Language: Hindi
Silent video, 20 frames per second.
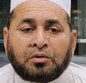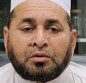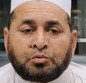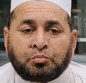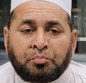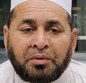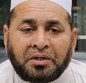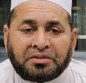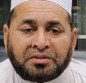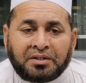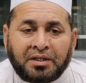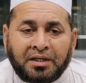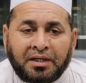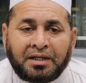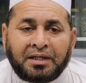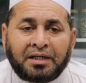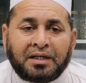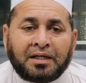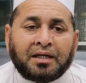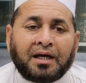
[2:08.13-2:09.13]
पेशेंट ने
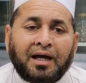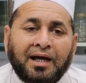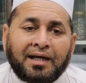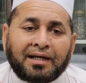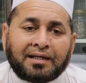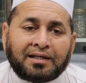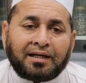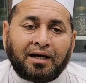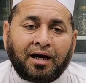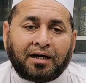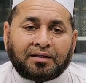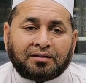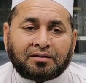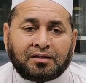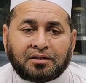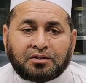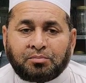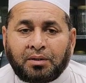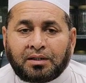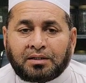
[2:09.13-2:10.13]
आया कि हाथ का
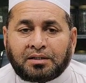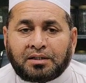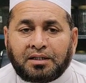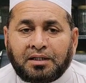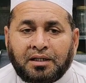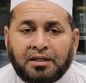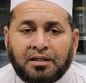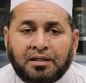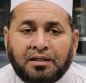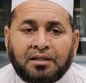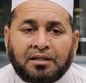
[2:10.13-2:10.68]
इस्तेमाल किया